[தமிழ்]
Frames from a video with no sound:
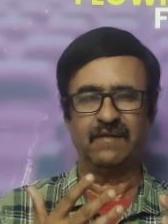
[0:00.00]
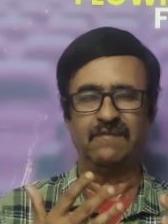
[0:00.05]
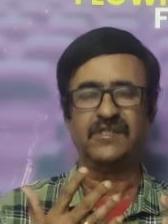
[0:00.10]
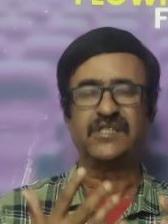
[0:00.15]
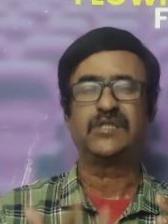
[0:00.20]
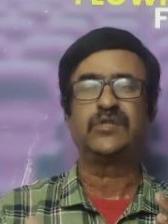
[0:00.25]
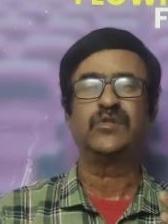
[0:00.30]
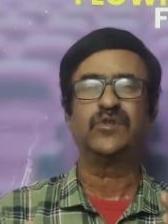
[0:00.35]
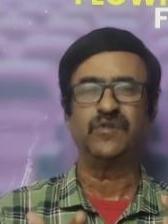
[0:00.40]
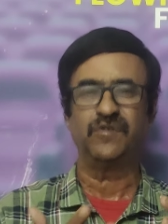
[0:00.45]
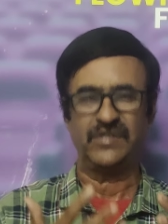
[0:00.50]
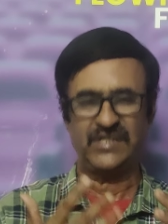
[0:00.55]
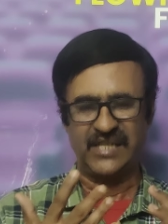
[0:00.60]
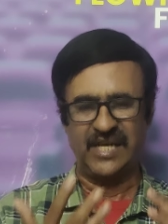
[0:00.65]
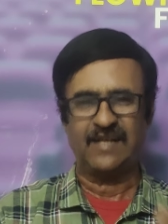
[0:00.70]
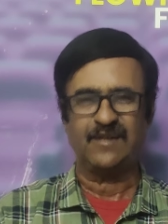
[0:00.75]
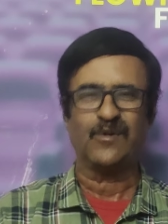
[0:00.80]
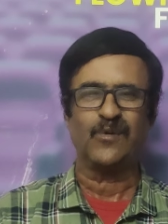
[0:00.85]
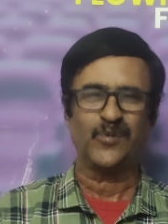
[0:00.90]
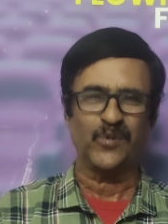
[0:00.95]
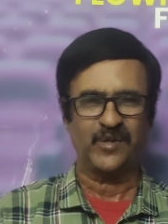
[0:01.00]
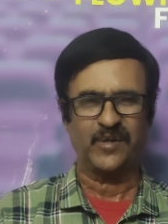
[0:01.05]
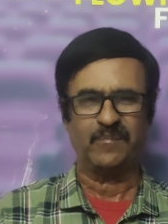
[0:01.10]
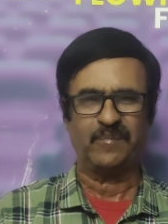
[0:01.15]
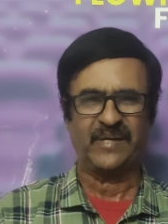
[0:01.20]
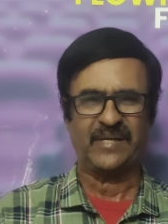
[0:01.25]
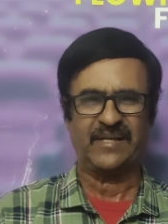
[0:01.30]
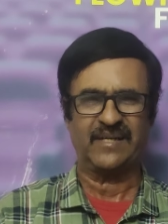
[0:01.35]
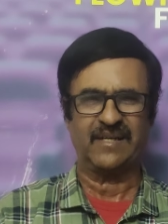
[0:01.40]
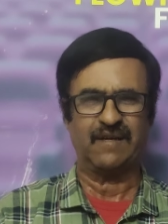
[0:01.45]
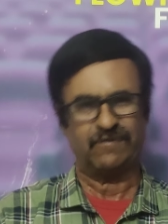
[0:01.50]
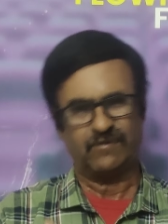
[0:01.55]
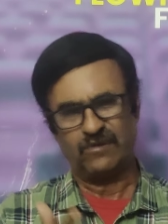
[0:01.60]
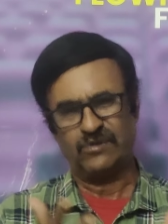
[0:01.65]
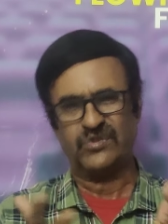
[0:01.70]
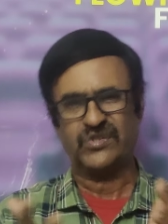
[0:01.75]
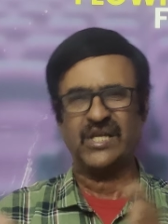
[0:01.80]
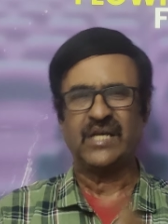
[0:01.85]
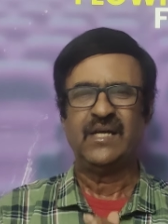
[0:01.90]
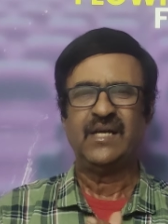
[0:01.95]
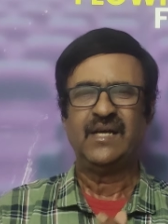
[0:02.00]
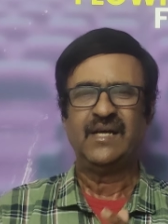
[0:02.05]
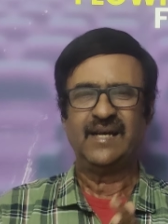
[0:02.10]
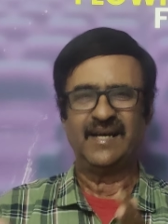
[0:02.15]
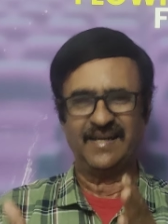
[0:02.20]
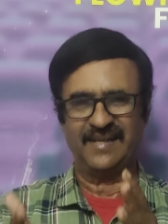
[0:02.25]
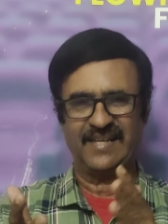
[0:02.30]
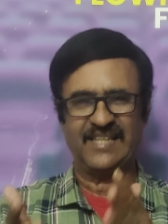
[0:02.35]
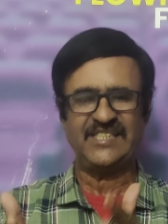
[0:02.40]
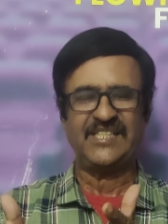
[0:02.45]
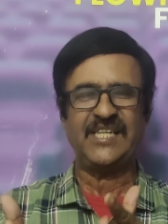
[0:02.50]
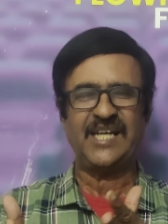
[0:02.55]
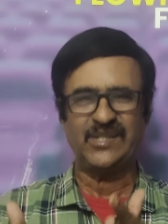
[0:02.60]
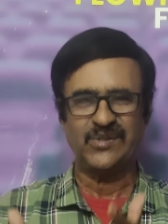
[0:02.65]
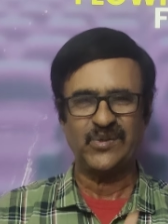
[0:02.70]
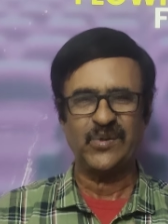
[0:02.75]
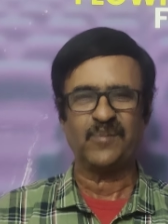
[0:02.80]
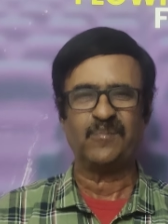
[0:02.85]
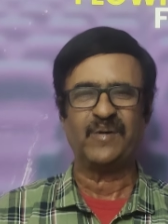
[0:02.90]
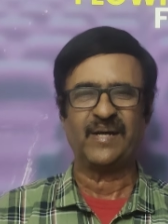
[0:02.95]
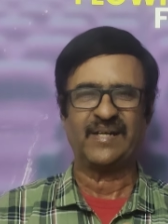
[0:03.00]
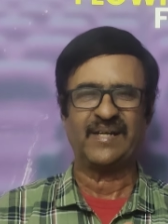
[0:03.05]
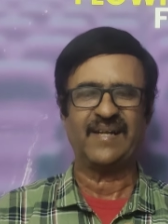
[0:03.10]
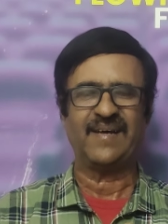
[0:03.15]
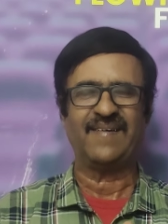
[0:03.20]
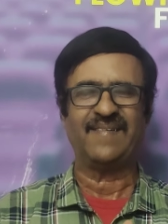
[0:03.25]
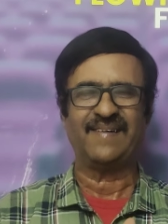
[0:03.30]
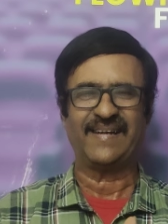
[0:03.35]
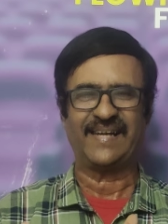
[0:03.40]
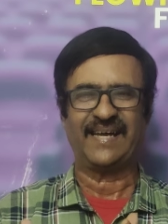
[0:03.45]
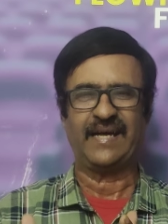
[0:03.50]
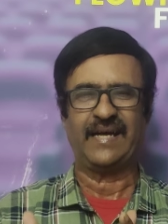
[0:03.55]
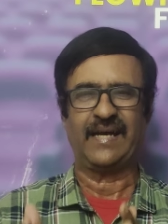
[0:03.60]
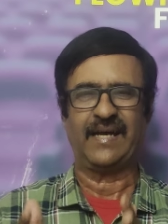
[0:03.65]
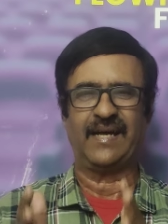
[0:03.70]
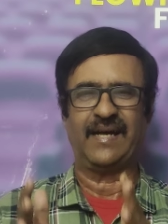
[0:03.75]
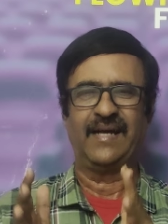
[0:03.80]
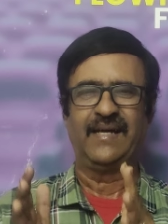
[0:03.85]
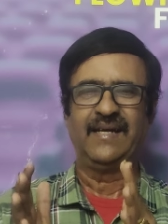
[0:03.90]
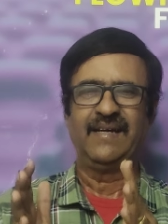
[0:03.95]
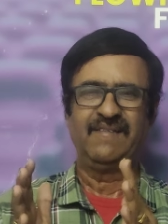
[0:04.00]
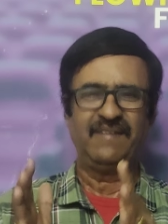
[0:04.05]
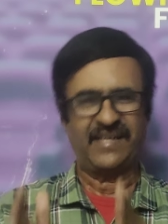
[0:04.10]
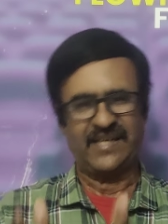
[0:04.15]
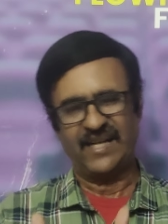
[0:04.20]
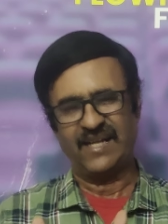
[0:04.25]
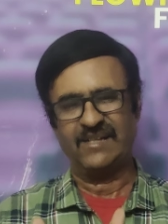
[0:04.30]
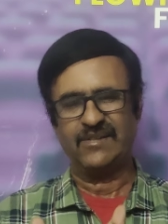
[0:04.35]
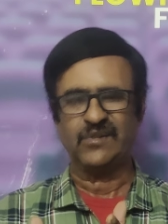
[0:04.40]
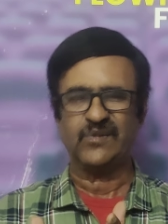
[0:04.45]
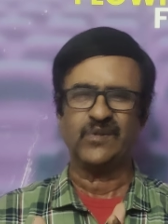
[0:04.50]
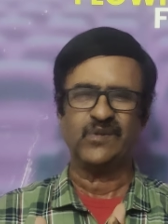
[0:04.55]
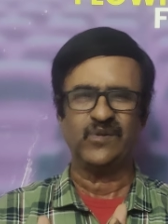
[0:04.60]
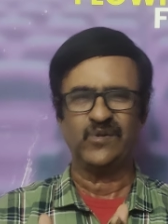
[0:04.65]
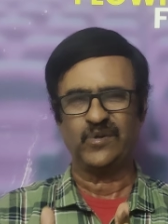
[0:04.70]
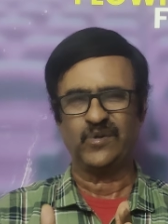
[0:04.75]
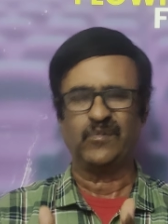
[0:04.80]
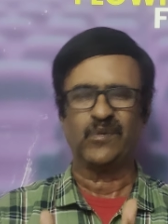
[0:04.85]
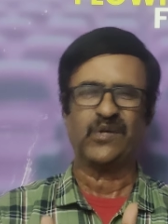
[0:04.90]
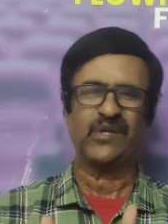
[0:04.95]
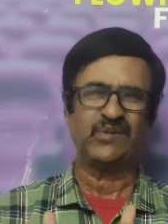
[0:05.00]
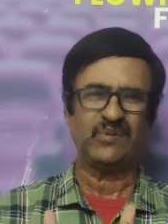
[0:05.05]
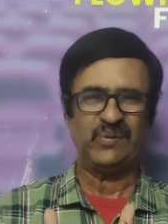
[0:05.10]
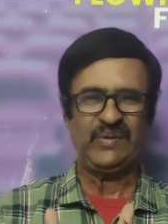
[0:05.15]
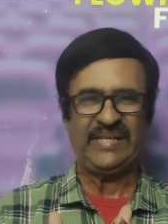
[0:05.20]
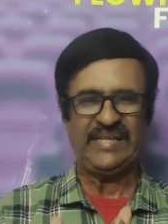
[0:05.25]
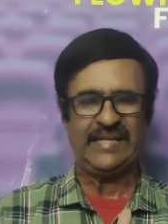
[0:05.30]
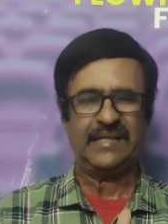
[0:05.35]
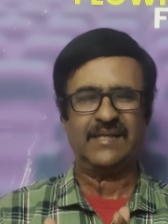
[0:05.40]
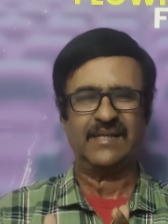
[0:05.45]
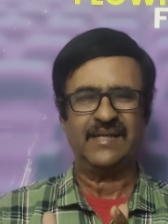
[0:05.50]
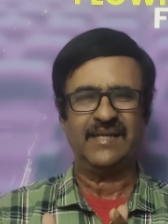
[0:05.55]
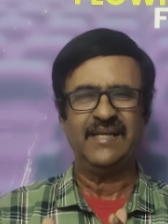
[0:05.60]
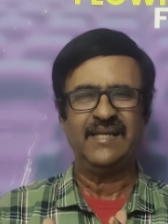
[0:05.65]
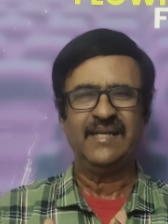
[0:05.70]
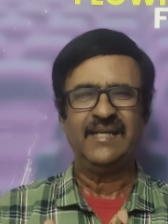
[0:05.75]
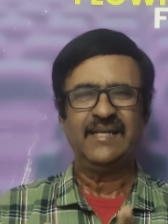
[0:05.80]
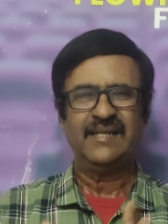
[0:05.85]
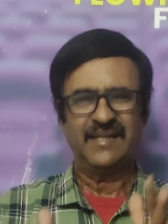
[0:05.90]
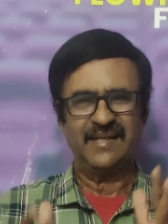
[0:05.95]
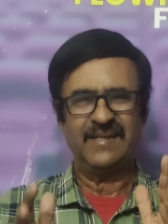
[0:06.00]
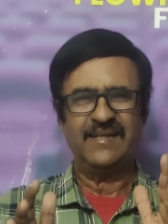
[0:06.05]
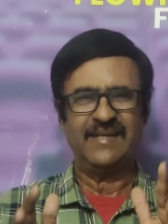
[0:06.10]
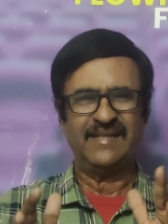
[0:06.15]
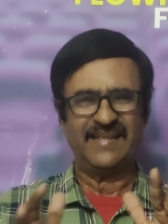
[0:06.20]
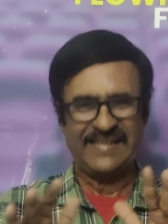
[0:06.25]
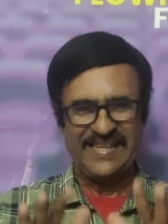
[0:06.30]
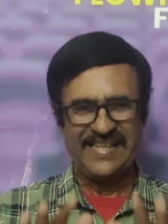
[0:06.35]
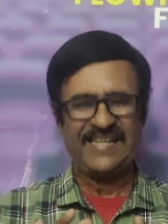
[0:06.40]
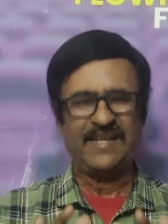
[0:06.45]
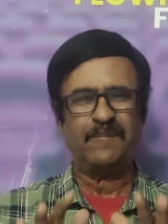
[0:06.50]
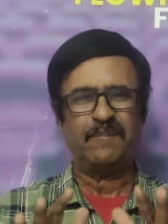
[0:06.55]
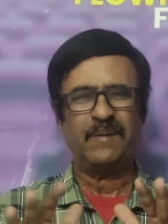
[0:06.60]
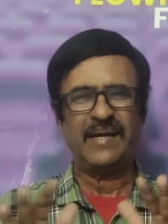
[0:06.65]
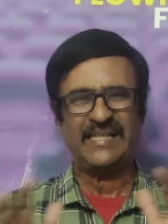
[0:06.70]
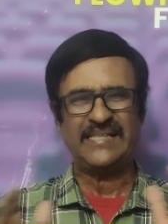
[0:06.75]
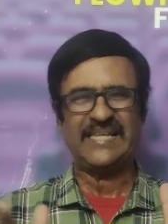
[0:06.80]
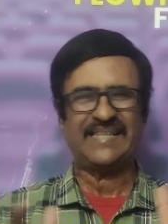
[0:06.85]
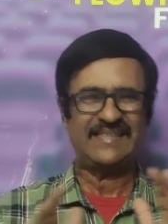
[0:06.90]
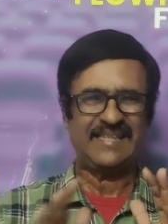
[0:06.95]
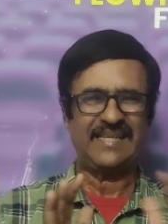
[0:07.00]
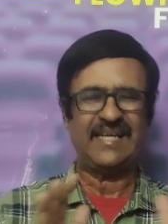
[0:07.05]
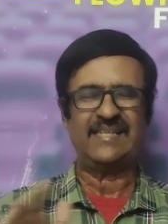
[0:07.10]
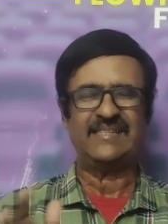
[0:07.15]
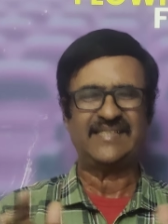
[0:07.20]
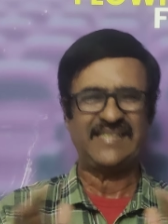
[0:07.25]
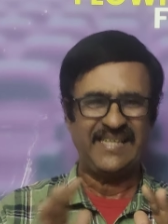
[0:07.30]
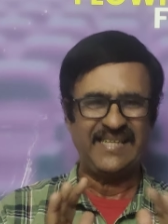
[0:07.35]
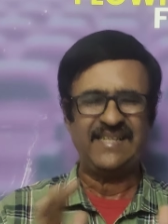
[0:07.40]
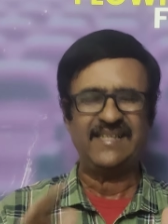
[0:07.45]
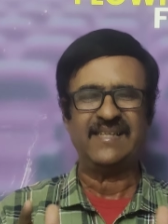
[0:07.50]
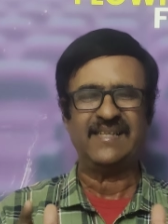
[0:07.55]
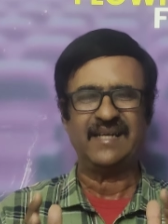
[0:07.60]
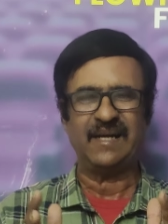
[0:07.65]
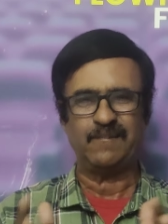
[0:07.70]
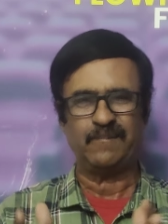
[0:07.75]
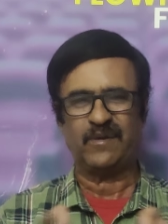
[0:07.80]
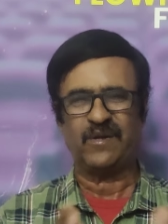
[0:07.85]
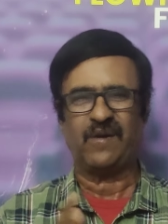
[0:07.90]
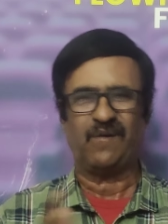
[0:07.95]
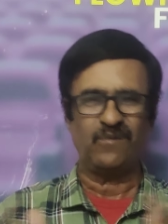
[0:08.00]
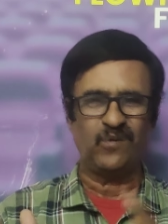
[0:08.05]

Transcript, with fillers: விஷ்ணு விஷாலுக்கும் கொடுக்கப்பட்டிருக்கு அஃப்கோர்ஸ் ரஜினிகாந்தோட மகனாக வர விக்ராந்துக்கும் ஒரு முக்கியத்துவம் இருக்குது அந்த கிரிக்கெட் மேட்ச் அந்த சீனு அப்புறம்